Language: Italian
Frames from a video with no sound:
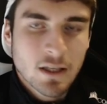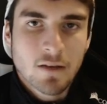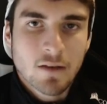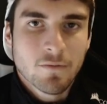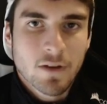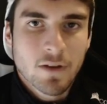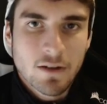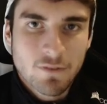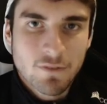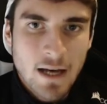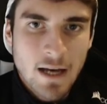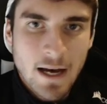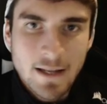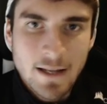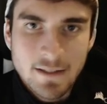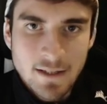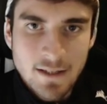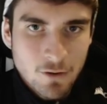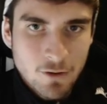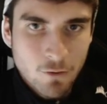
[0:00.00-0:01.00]
i
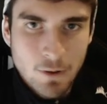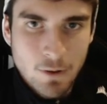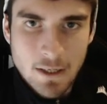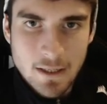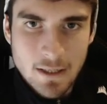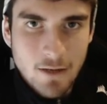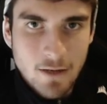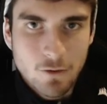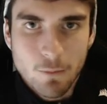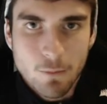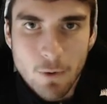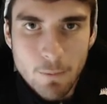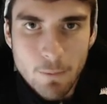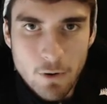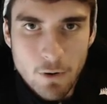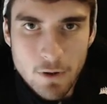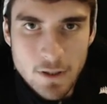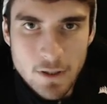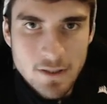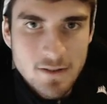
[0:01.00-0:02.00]
verificati che hanno guadagnato pro
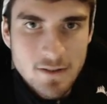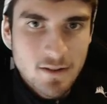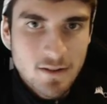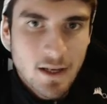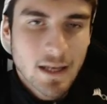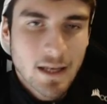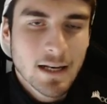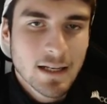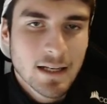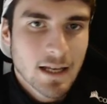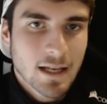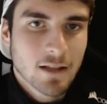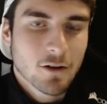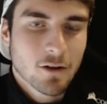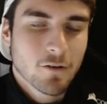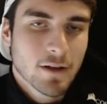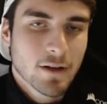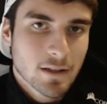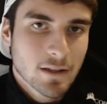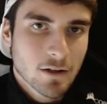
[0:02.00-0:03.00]
points e lì al
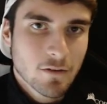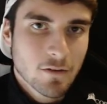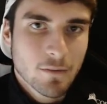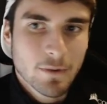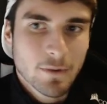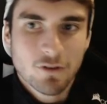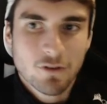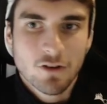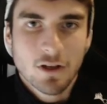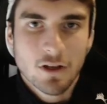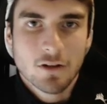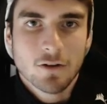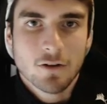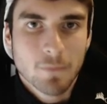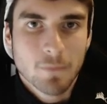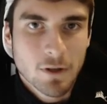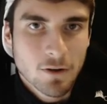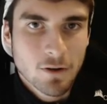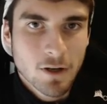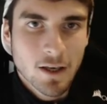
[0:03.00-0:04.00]
99%, a
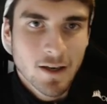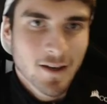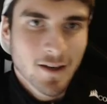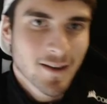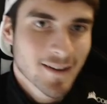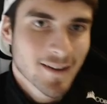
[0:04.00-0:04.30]
meno che,